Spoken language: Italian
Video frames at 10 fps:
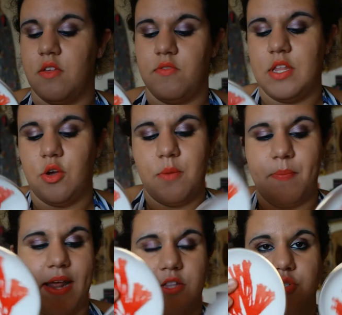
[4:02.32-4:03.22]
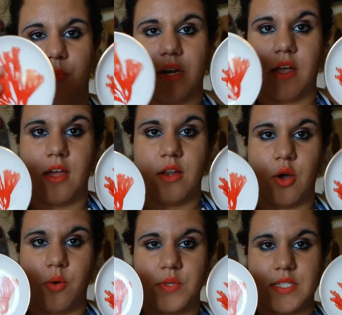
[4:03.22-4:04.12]
vi dico il prezzo perché li
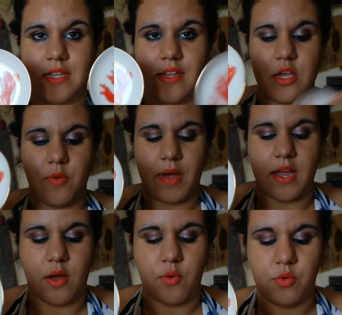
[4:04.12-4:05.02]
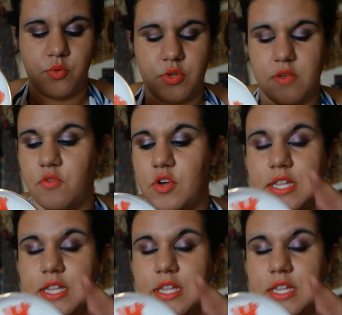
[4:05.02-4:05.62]
ho acquistati io, magari a qualcuno di voi